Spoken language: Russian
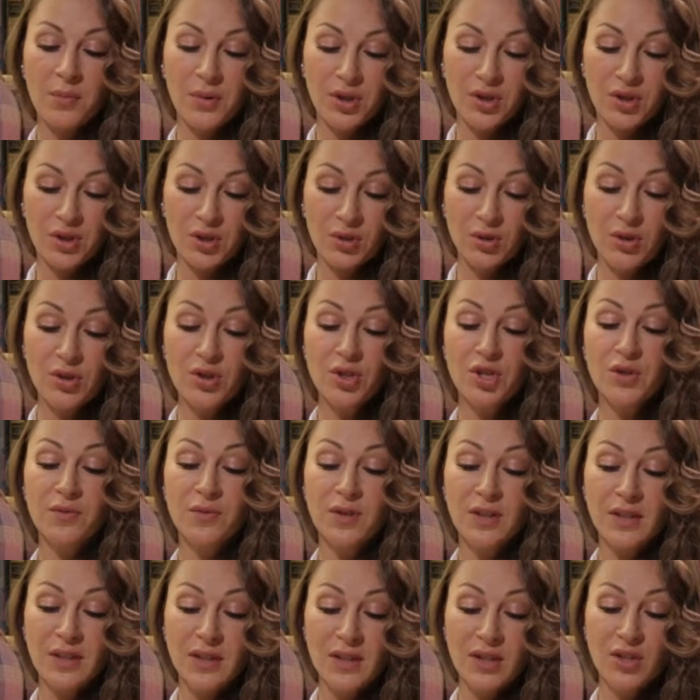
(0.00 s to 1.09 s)
Пришлось
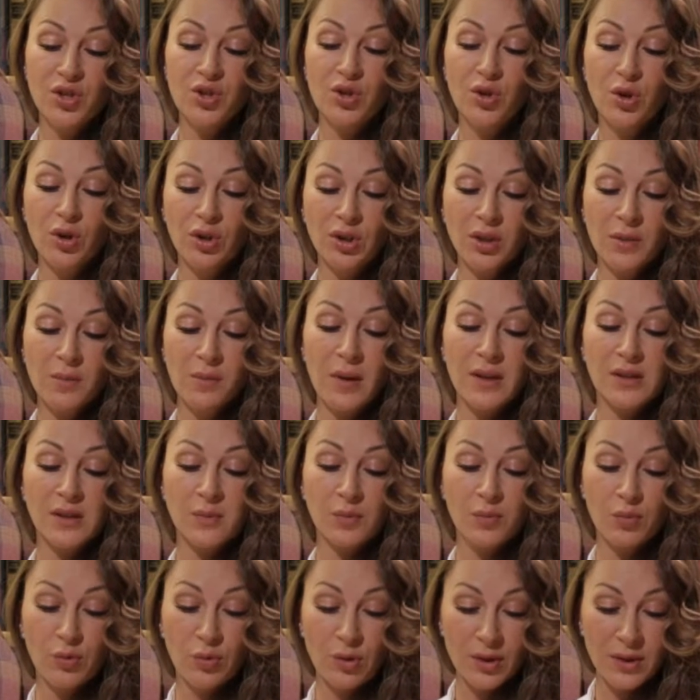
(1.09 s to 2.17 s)
швее с чертом
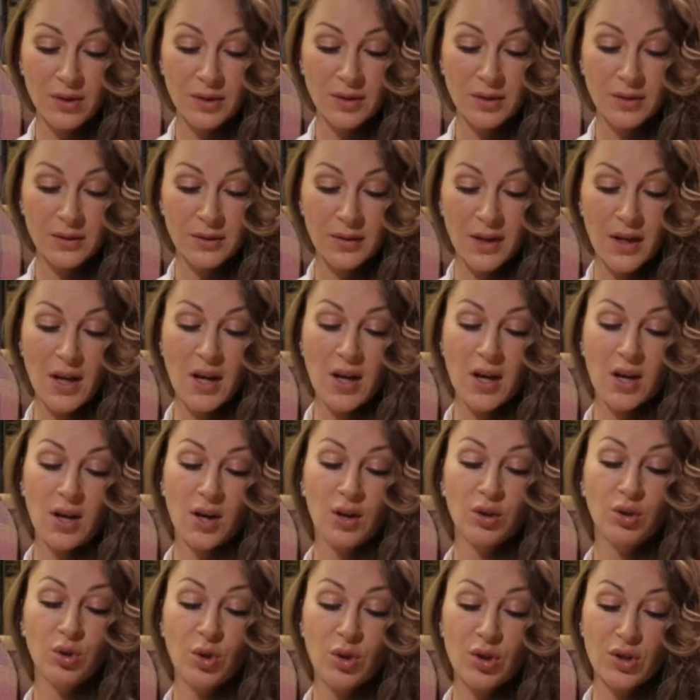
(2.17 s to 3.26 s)
поспорить,
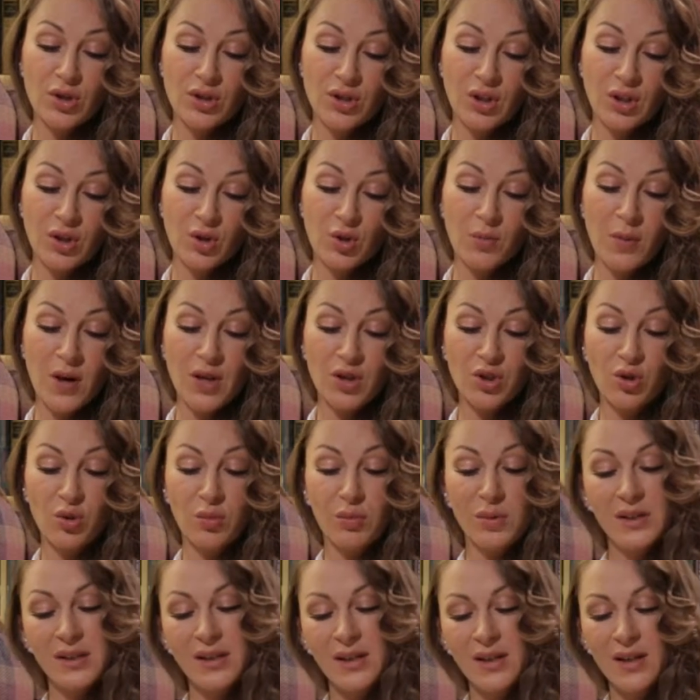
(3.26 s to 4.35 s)
кто из них рубашку
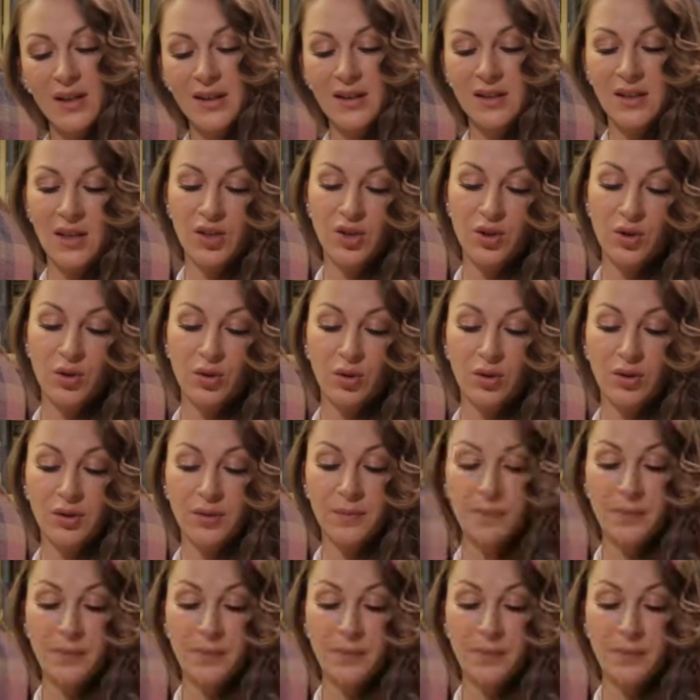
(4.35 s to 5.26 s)
быстрее сошьет